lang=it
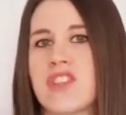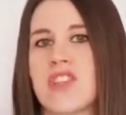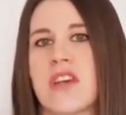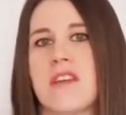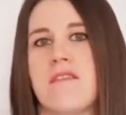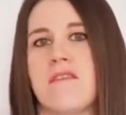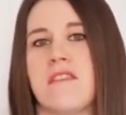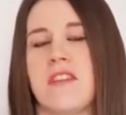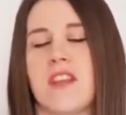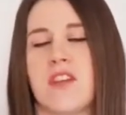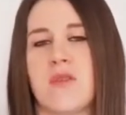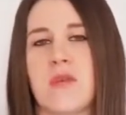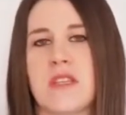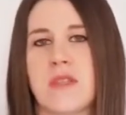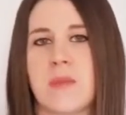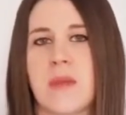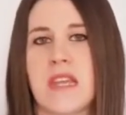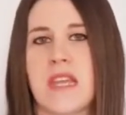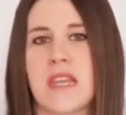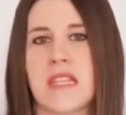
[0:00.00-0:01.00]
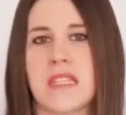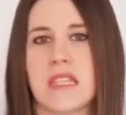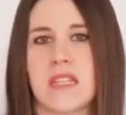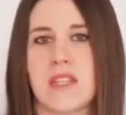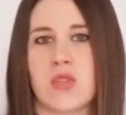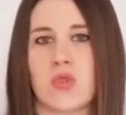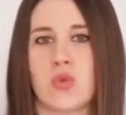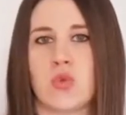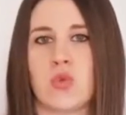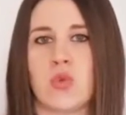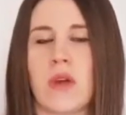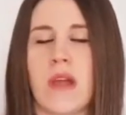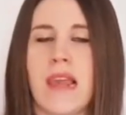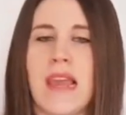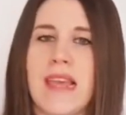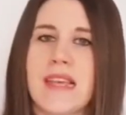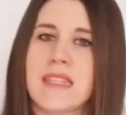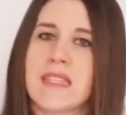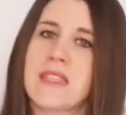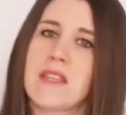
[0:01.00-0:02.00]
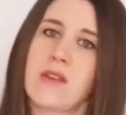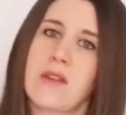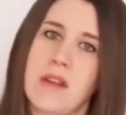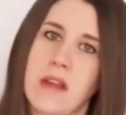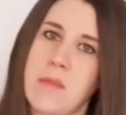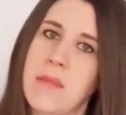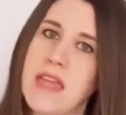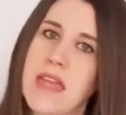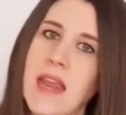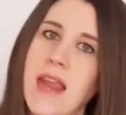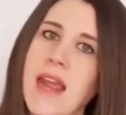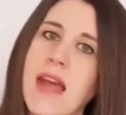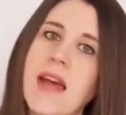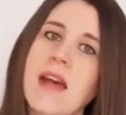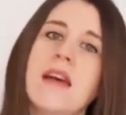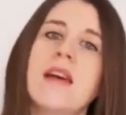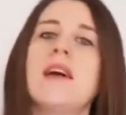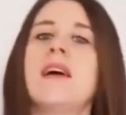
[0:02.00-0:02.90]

c'è infine un'esperienza di studio all'estero, in America,